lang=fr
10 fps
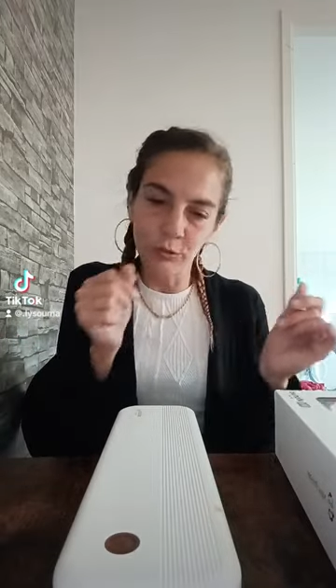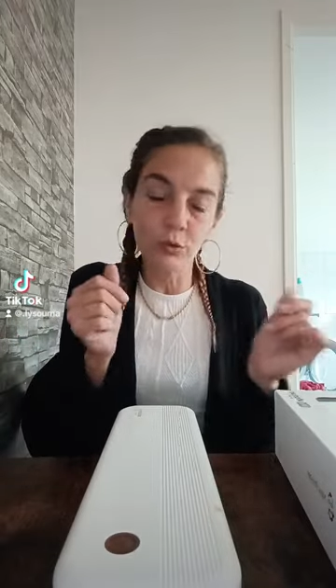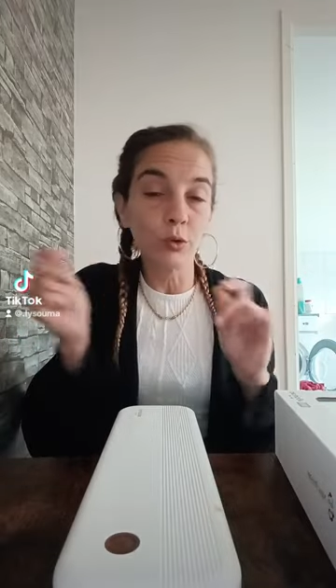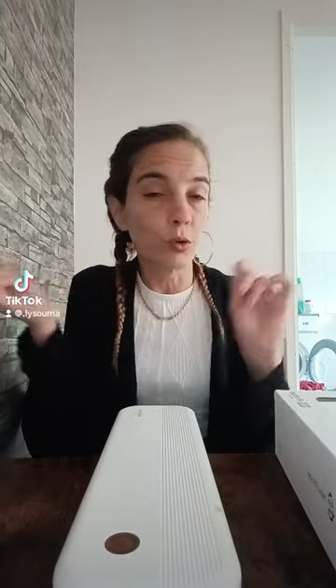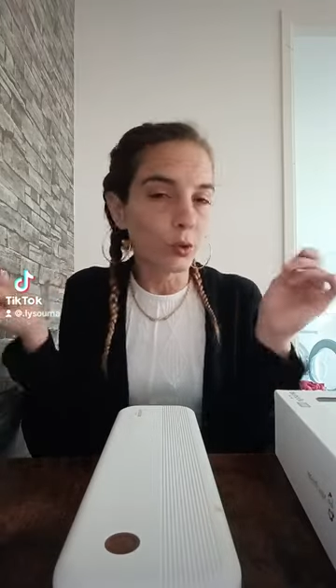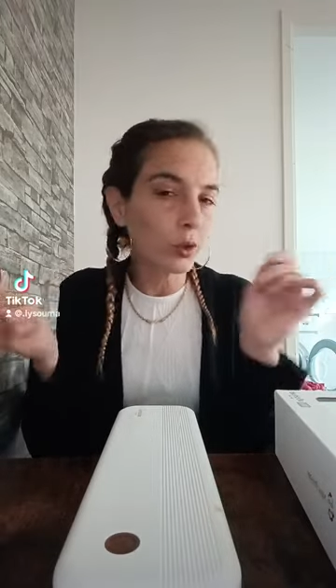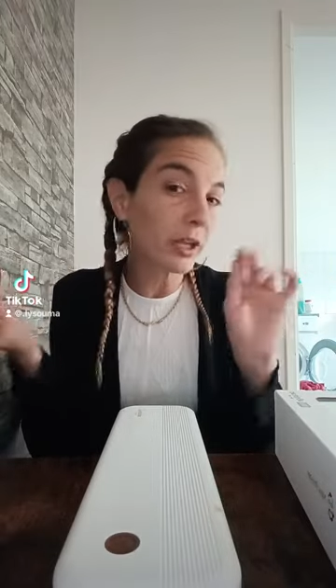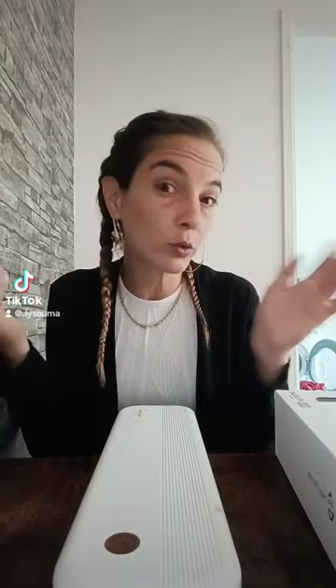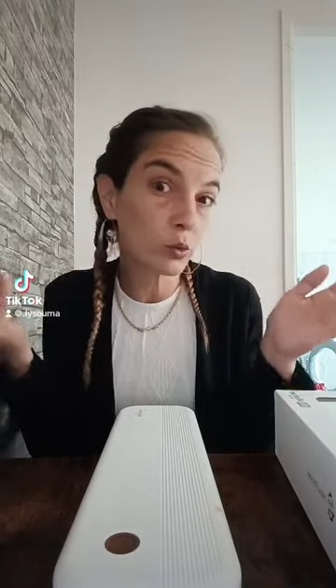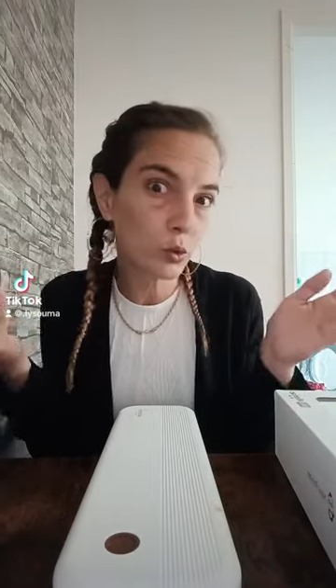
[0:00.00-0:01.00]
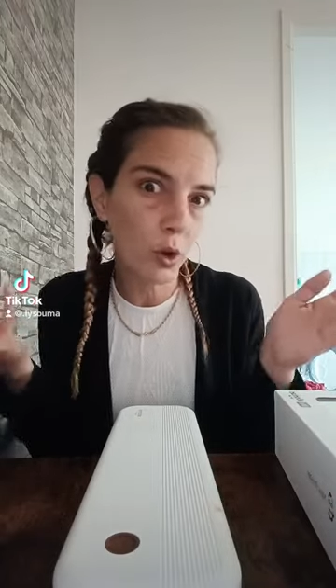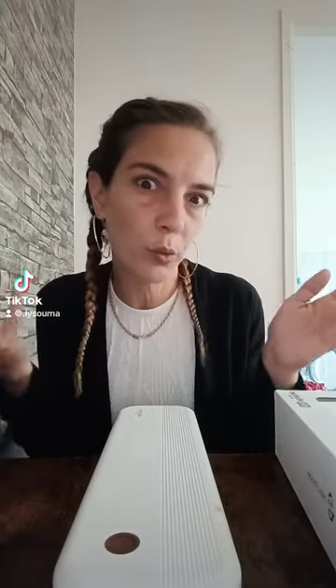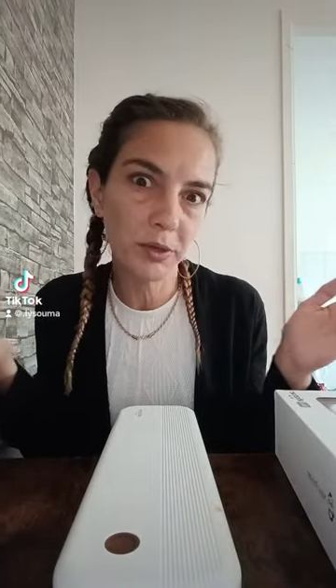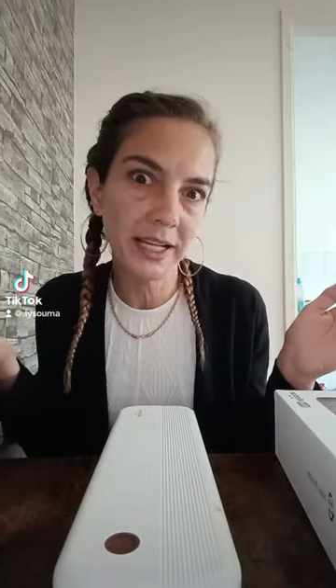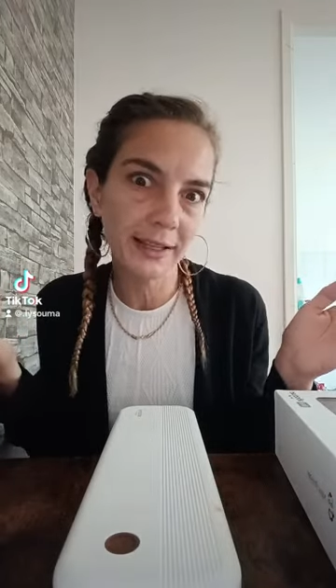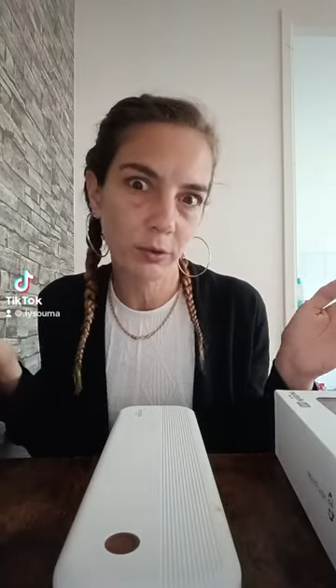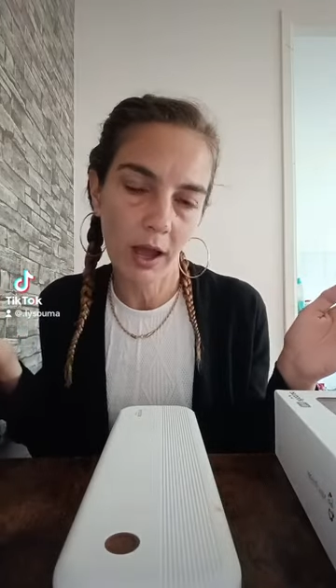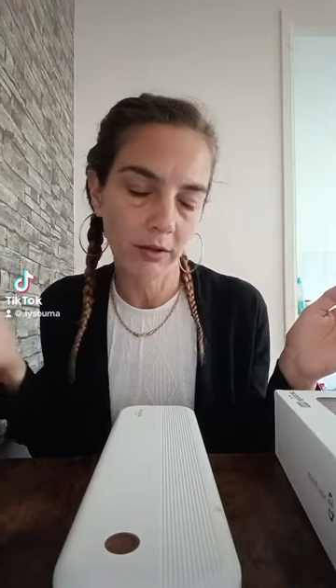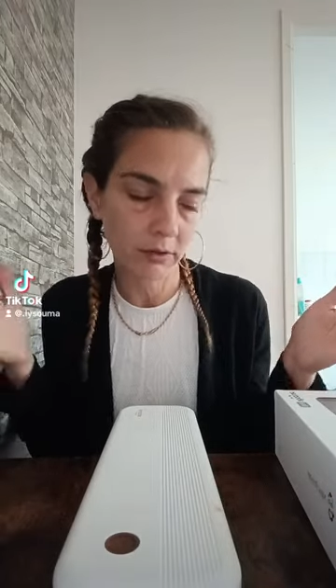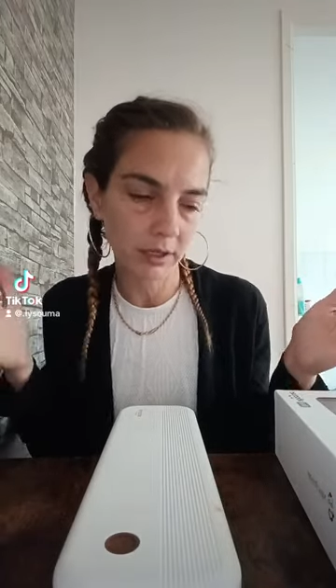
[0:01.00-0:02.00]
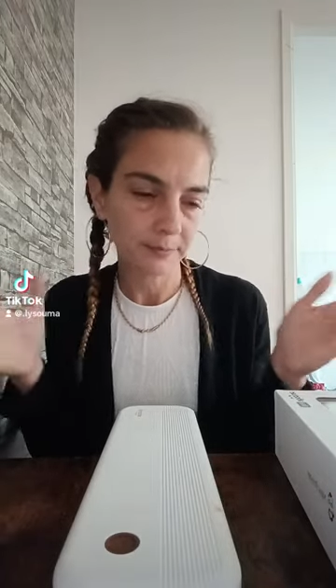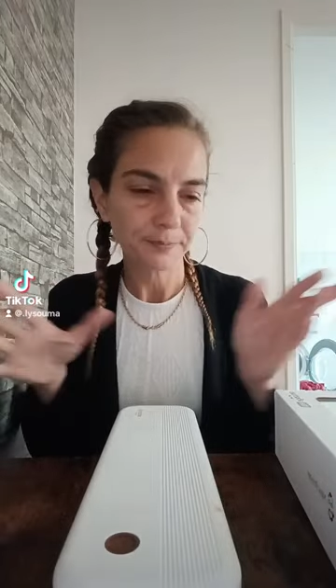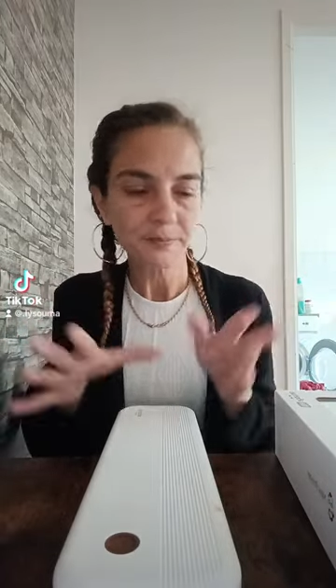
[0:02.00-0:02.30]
Donc euh, crayon de couleur obligatoire, voilà.